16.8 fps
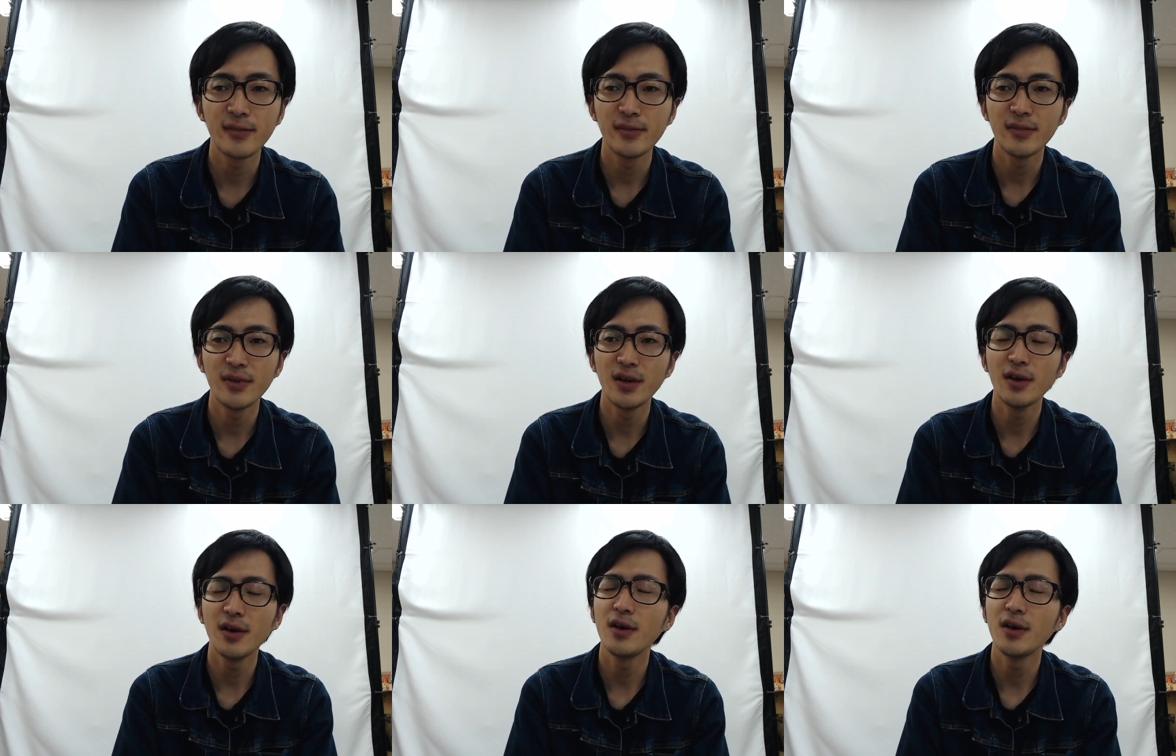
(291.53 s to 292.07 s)

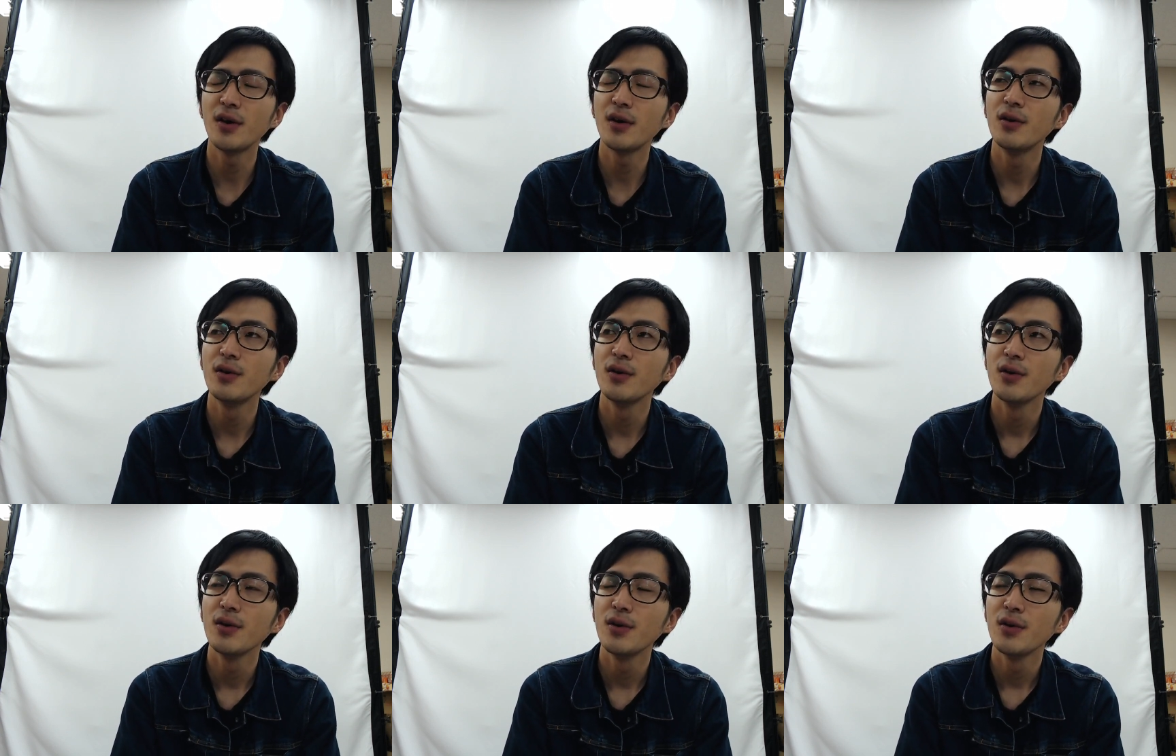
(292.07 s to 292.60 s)
で、
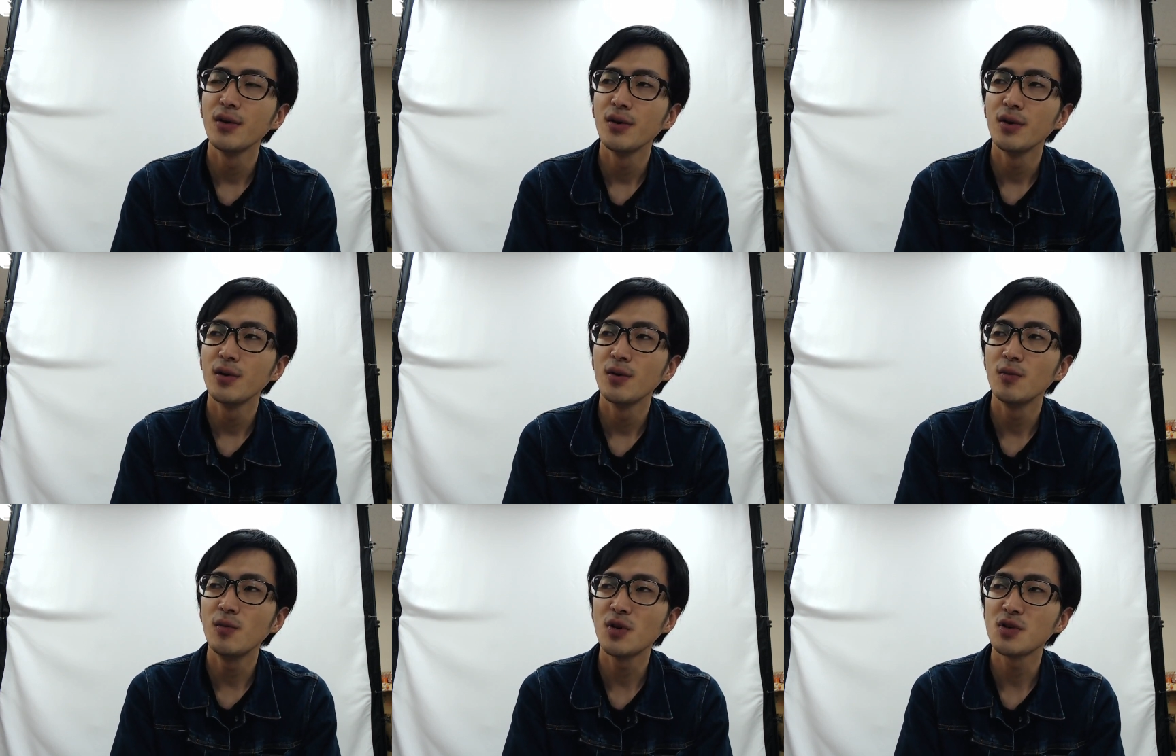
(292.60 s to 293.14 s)

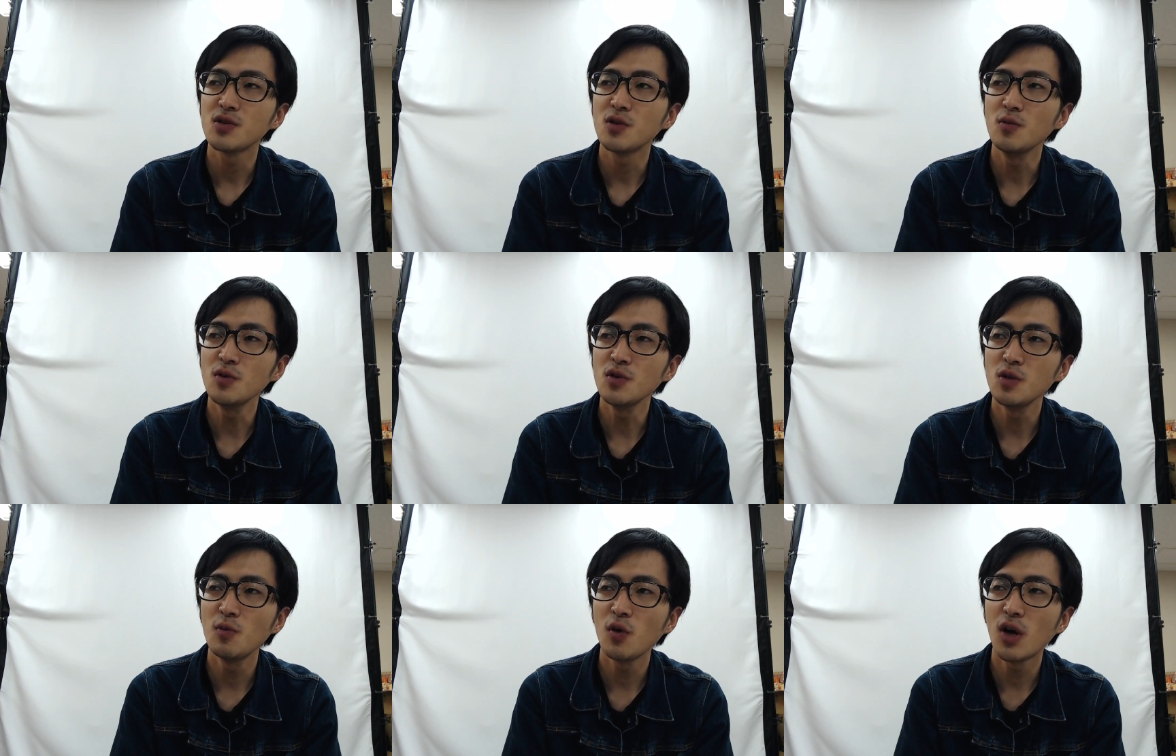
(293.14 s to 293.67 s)
まあ、そも
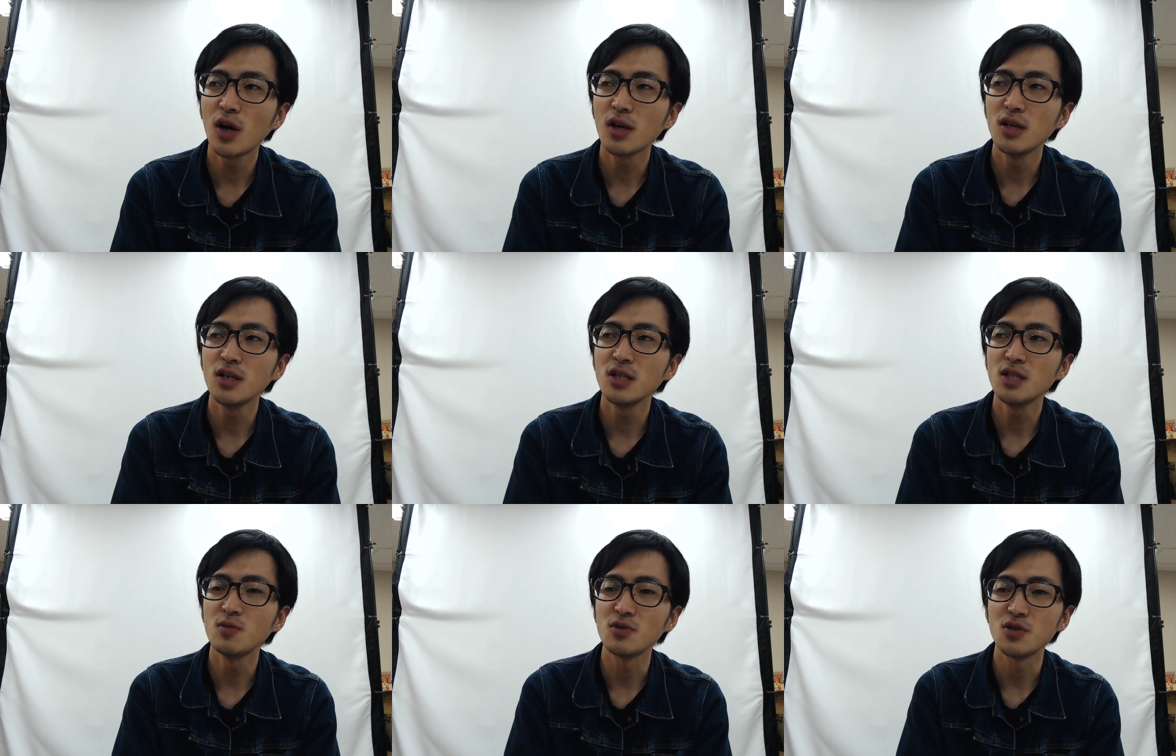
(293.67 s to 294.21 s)
そも課金
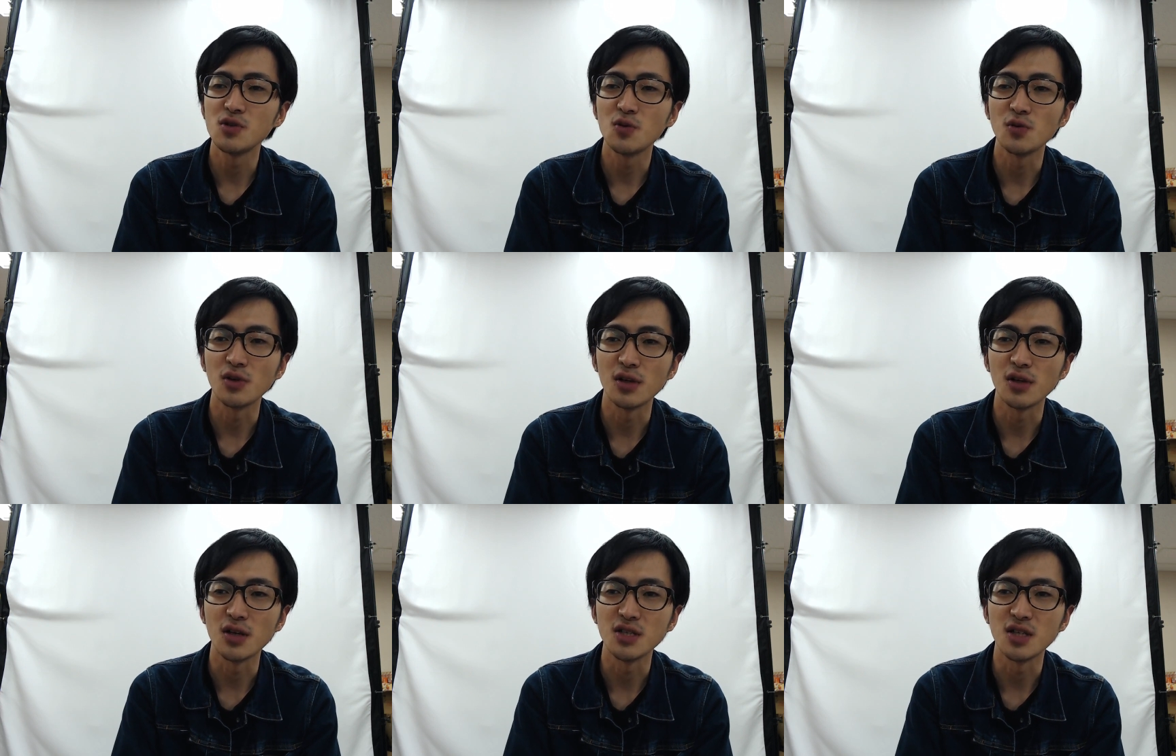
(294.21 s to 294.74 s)
しても強くな
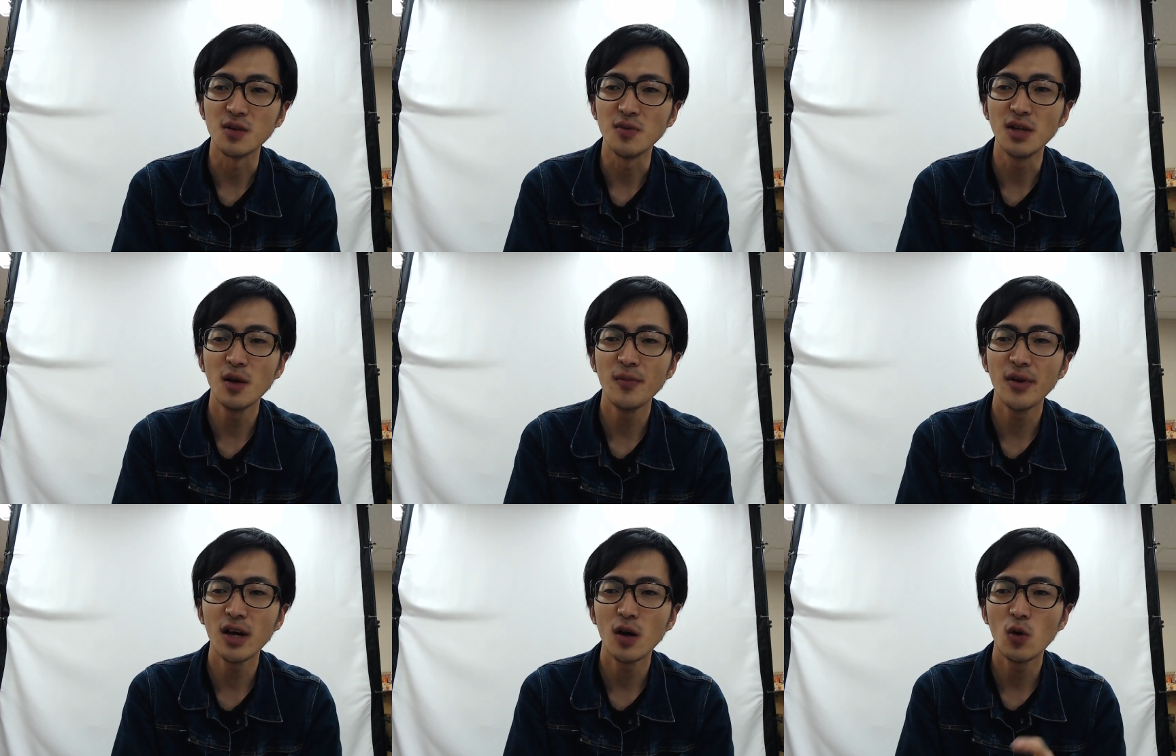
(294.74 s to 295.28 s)
らないし、見た
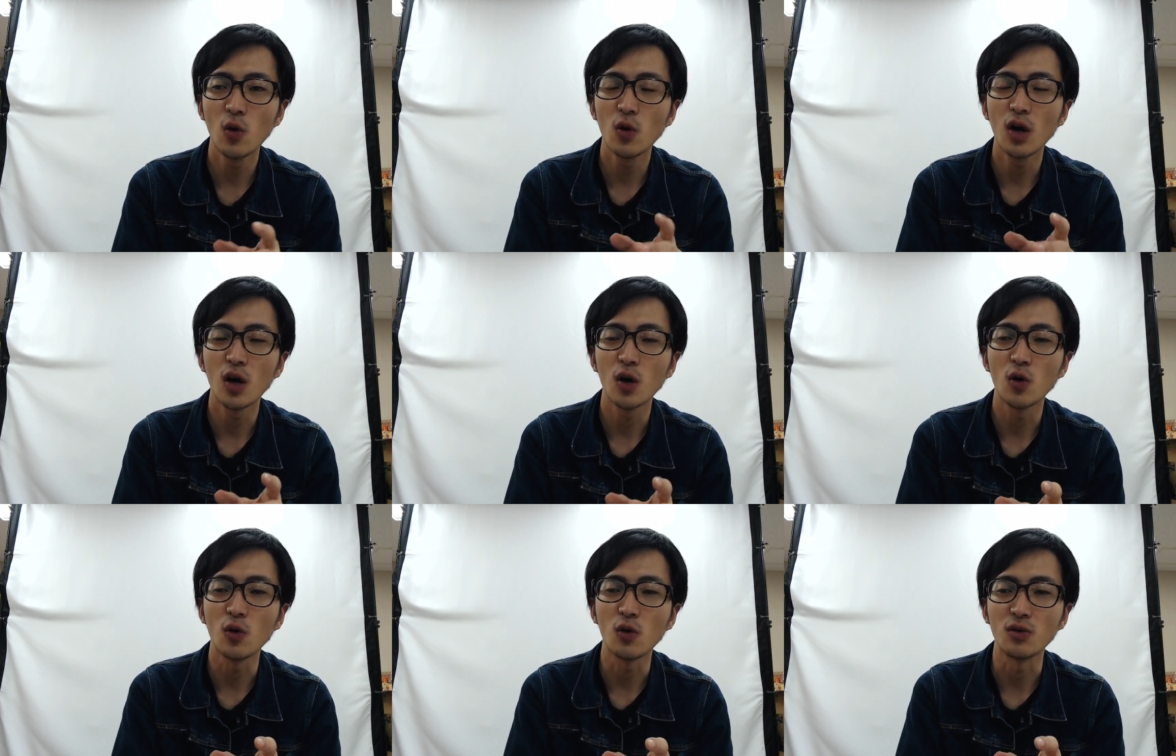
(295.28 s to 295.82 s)
目がこう
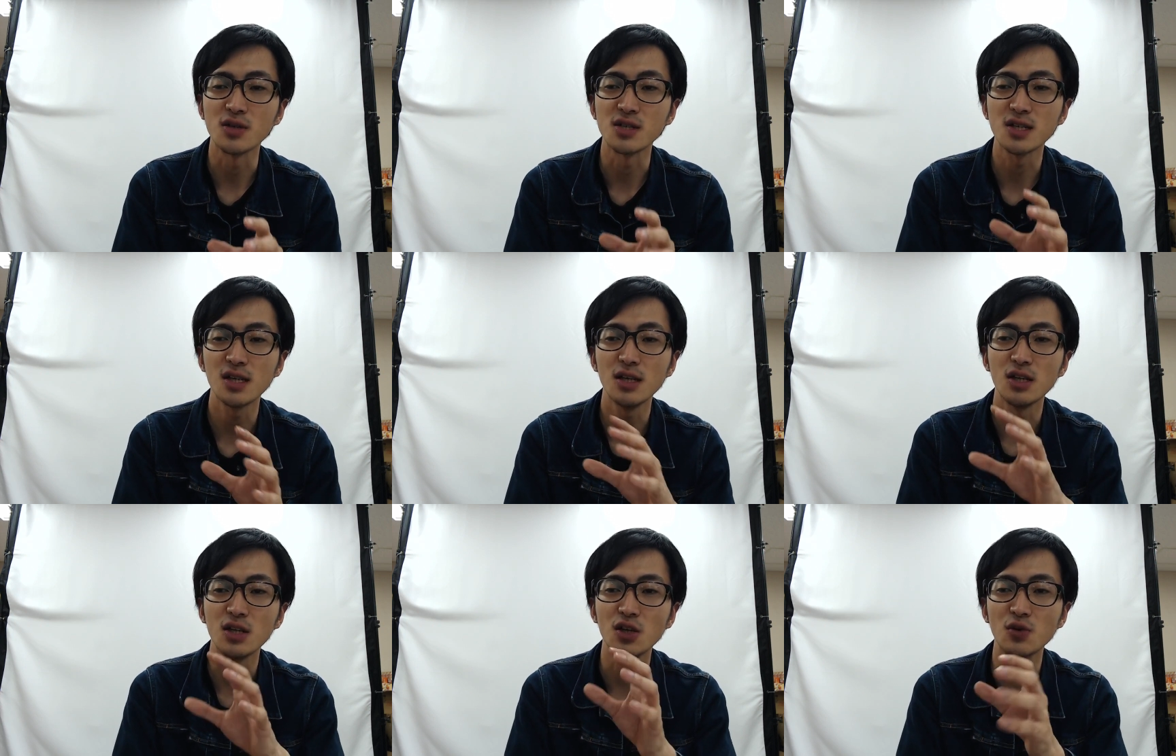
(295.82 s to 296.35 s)
かっこよくなる
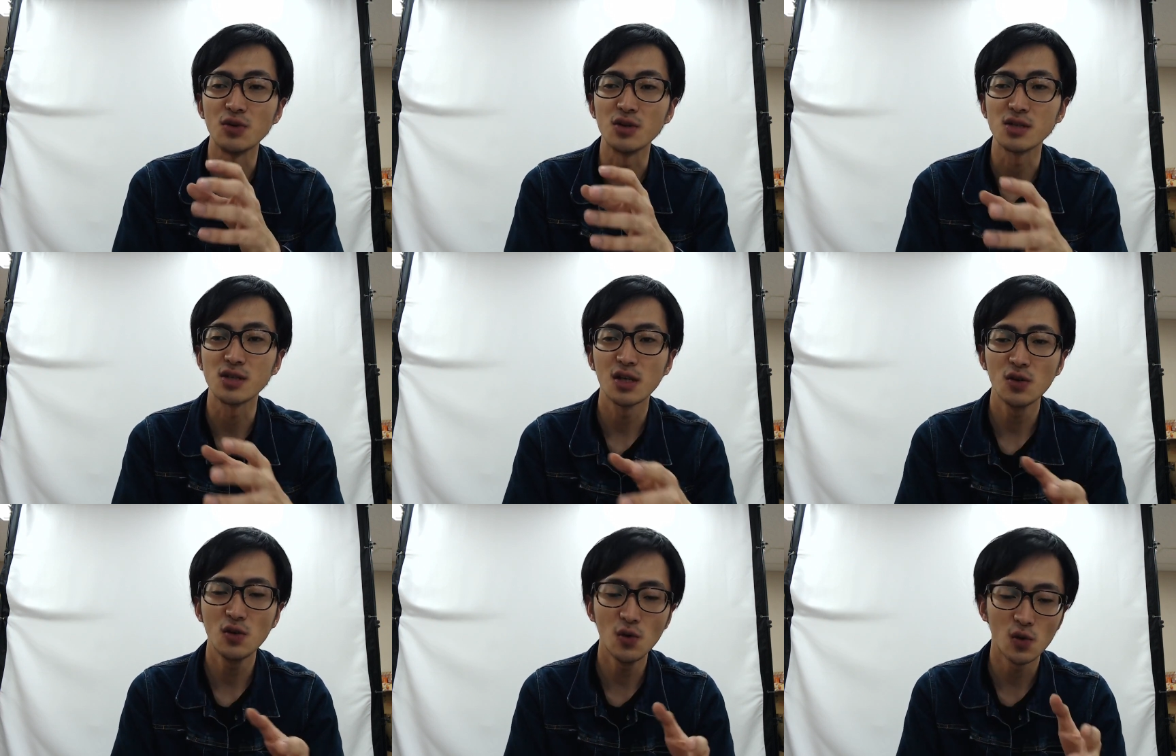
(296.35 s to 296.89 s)
スキンっていうんです
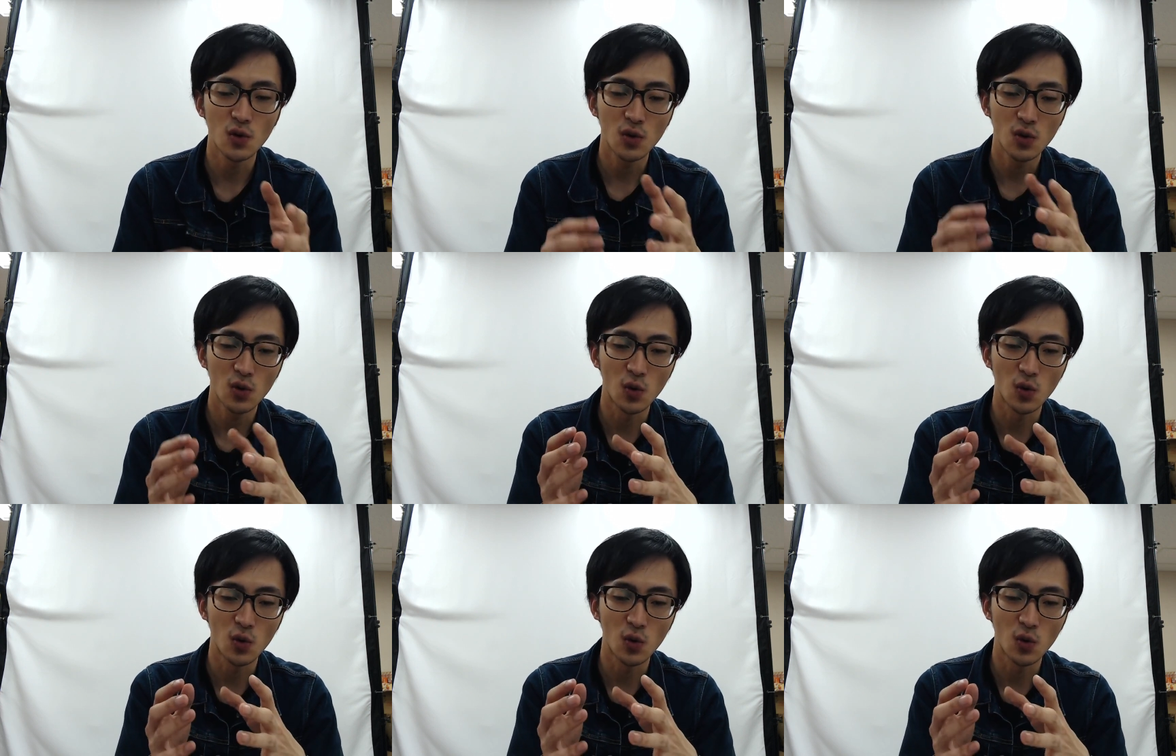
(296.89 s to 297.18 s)
けど、